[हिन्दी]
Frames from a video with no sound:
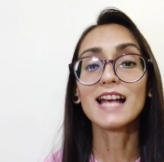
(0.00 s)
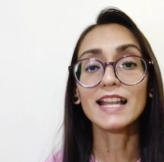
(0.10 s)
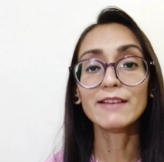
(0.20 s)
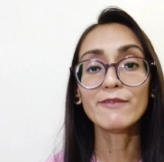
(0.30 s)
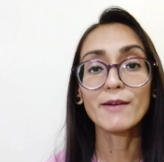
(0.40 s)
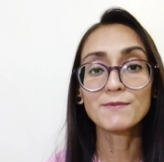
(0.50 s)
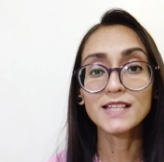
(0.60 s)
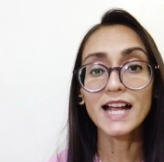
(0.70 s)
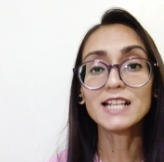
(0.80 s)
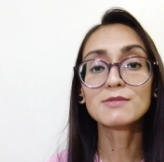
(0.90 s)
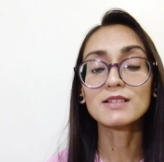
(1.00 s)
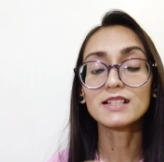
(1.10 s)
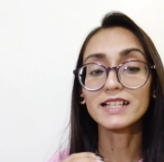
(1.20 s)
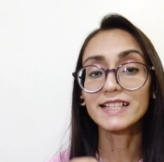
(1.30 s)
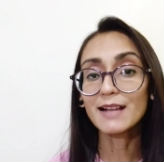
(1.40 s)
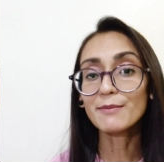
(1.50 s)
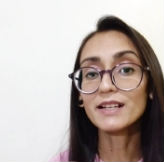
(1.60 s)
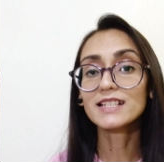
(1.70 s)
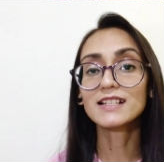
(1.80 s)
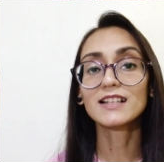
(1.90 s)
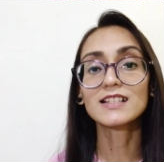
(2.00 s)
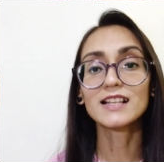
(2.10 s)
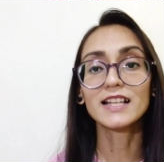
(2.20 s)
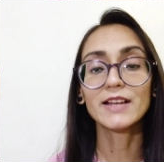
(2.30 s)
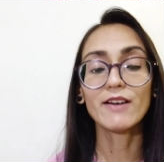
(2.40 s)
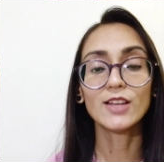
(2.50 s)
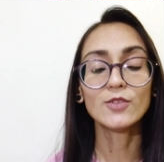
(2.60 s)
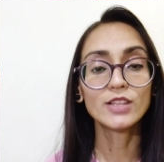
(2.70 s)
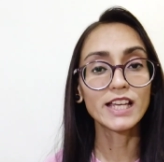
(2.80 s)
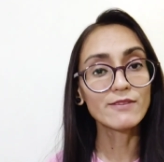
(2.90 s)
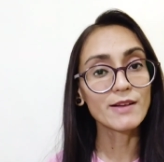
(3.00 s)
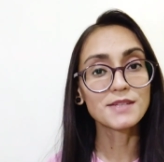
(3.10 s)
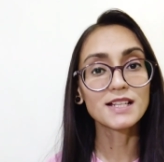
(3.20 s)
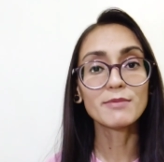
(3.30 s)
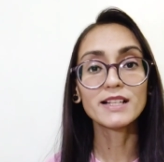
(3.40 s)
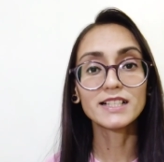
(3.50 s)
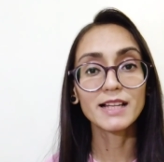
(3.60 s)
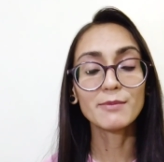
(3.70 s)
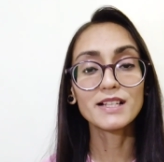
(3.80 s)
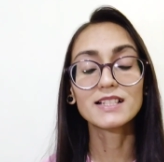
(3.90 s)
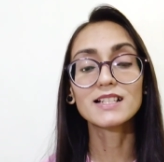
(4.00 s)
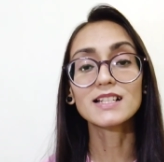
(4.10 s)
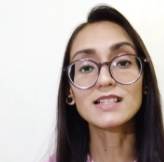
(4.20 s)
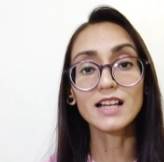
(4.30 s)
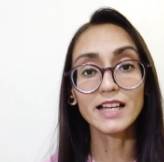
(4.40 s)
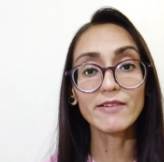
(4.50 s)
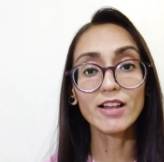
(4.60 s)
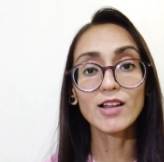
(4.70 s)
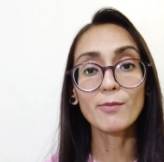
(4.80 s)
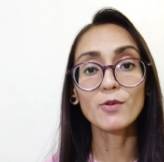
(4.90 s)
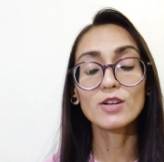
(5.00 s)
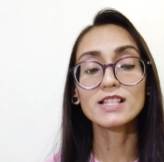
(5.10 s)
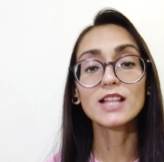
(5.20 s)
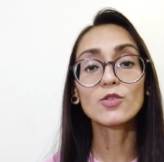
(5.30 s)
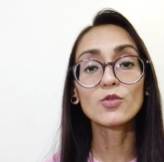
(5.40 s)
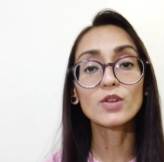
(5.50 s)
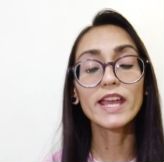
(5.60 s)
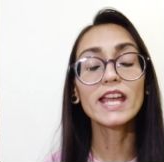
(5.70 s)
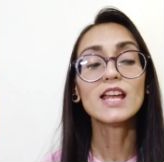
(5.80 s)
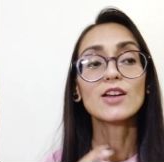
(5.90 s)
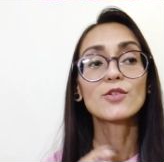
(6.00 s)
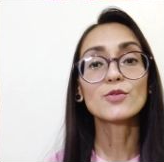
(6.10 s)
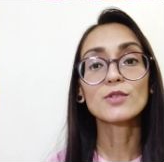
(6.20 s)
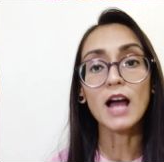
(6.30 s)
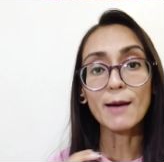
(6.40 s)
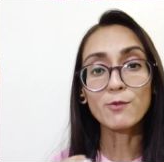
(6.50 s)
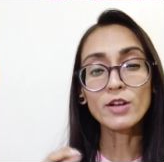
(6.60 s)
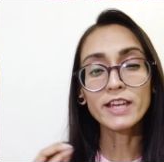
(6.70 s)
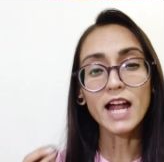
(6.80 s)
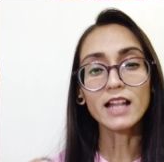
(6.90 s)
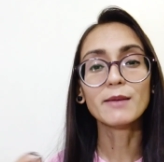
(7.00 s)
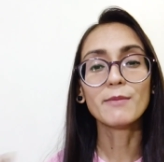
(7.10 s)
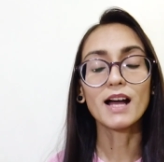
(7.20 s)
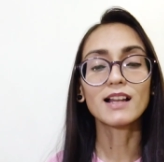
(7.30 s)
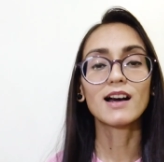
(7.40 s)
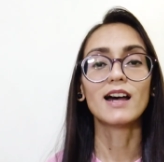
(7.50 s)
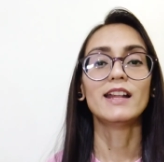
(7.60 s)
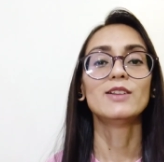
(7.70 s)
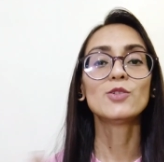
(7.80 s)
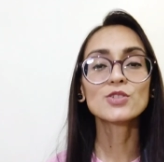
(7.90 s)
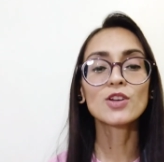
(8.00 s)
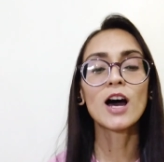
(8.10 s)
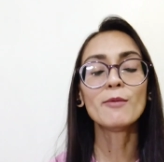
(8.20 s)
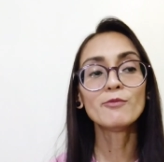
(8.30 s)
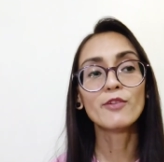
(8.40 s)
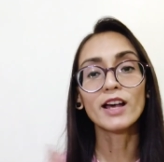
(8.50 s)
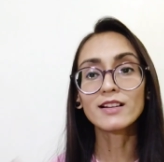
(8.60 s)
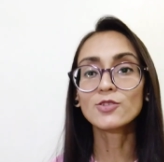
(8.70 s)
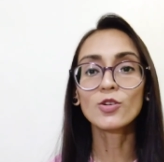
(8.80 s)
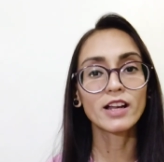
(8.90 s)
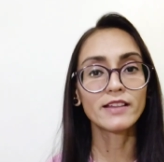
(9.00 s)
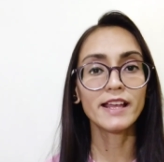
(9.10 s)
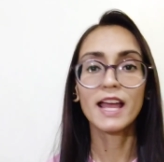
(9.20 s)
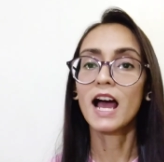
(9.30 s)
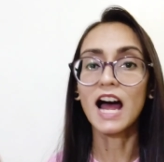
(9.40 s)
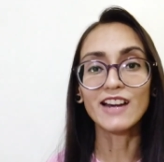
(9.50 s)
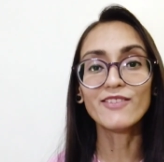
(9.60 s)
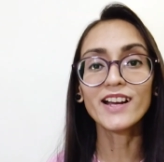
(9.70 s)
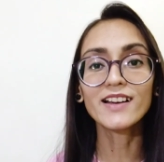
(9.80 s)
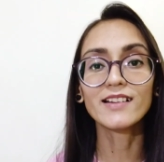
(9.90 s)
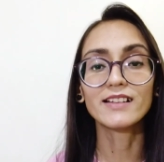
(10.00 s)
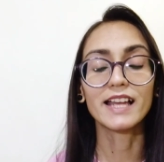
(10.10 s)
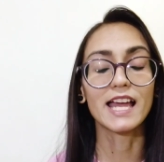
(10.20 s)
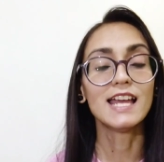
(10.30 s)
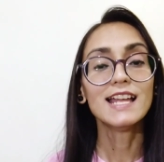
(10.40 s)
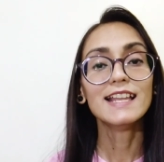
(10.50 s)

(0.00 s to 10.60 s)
सारी वेबसाइट्स डिटेल में डिस्कस करने वाली हूँ तीन वेबसाइट में डिटेल में डिस्कस करने वाली हूँ आप लोगों के साथ और उनके आपको क्या दिमाग लगाना है दोस्तों हम वर्क तो करते हैं हार्ड वर्क करते हैं